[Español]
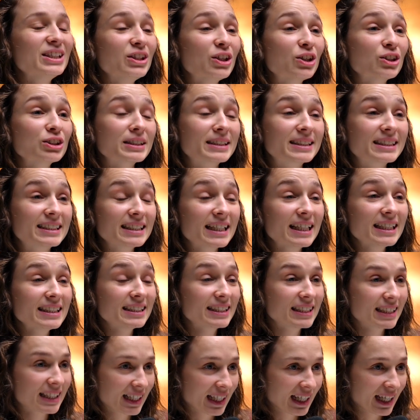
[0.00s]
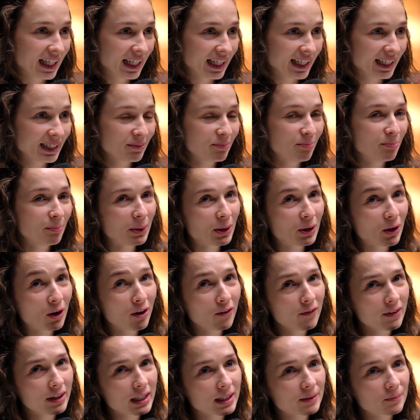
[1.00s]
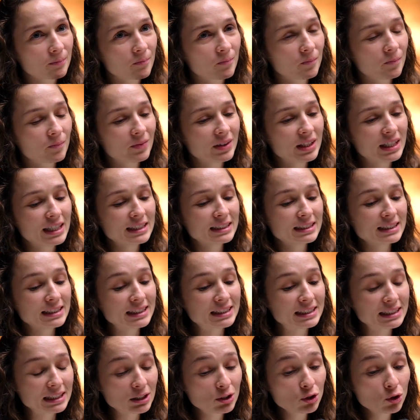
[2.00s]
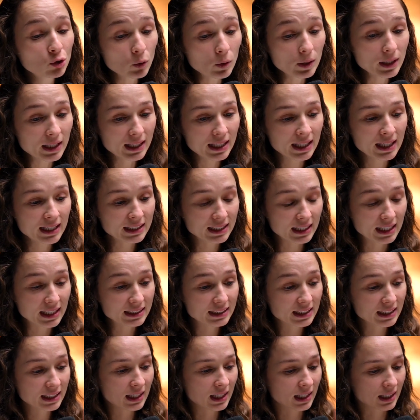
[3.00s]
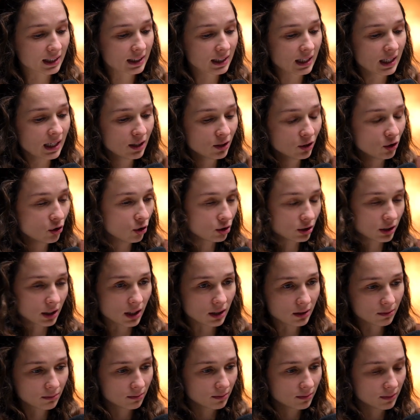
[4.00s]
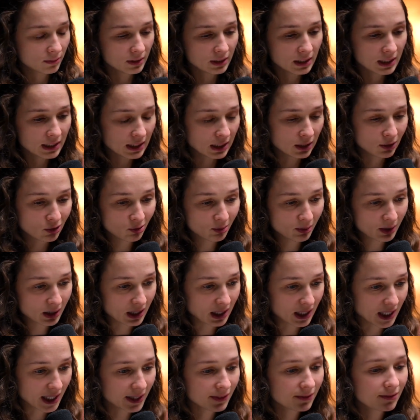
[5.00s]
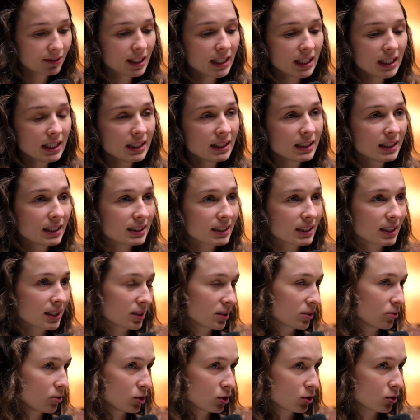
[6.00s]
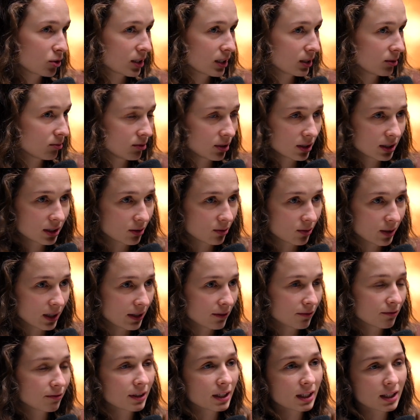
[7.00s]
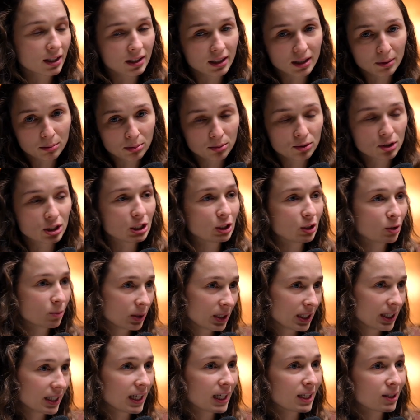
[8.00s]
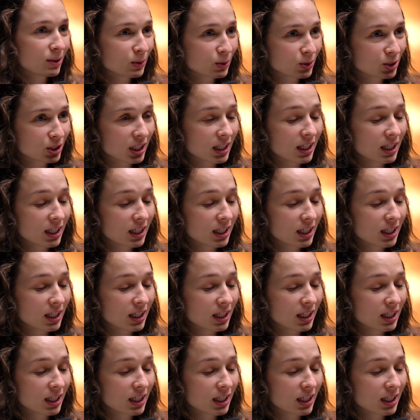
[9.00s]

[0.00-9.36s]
No, sí es de real, pero a ver, si tú lees ese cartel, no, o sea, dice el nombre del café, dice cuánto te cuesta un café capuchino americano,